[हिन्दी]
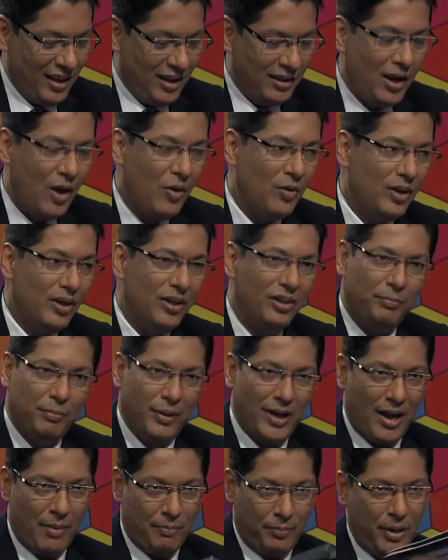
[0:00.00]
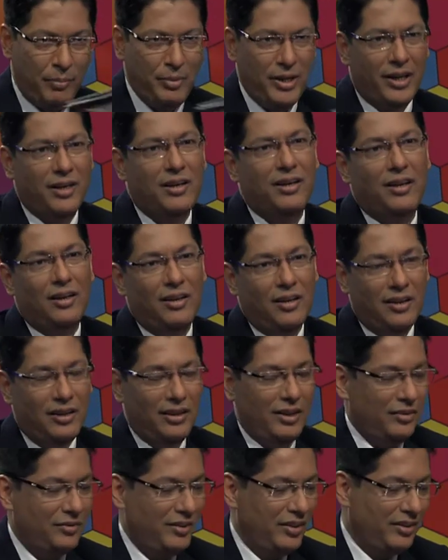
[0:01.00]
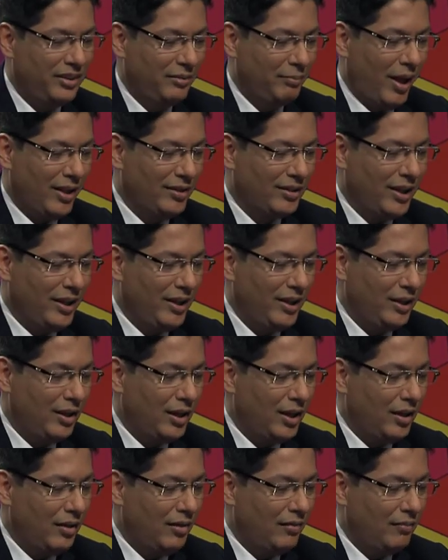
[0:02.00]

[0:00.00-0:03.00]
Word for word: नाउ इस पर आपने भी एक इंटरेस्टिंग बात कही uh,